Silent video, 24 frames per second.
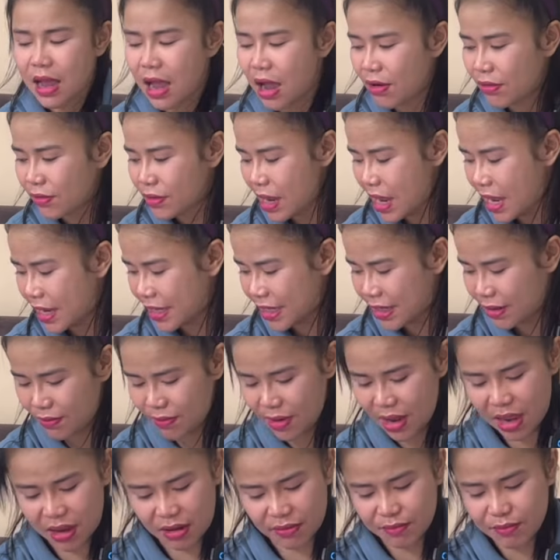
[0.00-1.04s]
เขาไอคิด
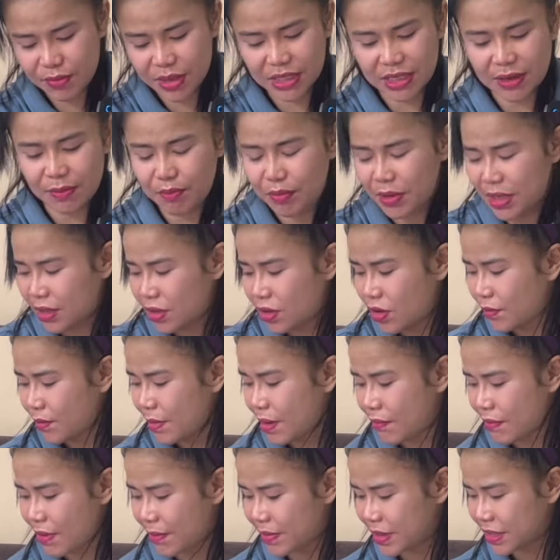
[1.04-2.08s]
ว่าไม่จำเป็นต้องแบ
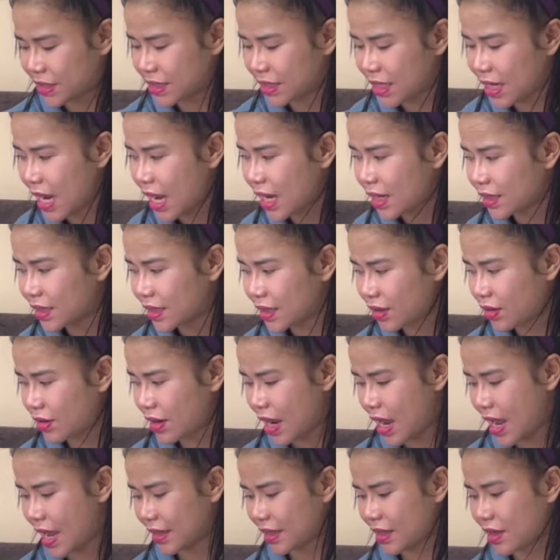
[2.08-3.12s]
บว่าไปซื้อครั้งหนึ่งก็
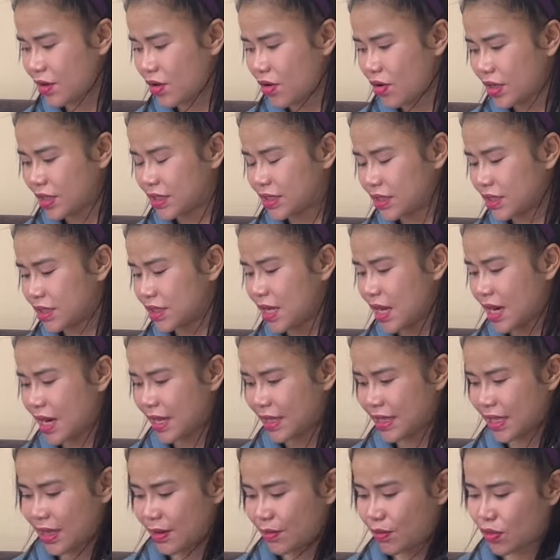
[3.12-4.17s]
ได้ทยอยซื้ออะไร
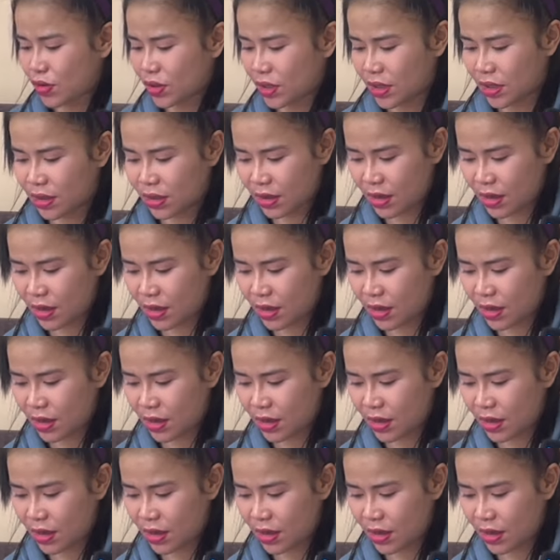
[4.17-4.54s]
ที่หมด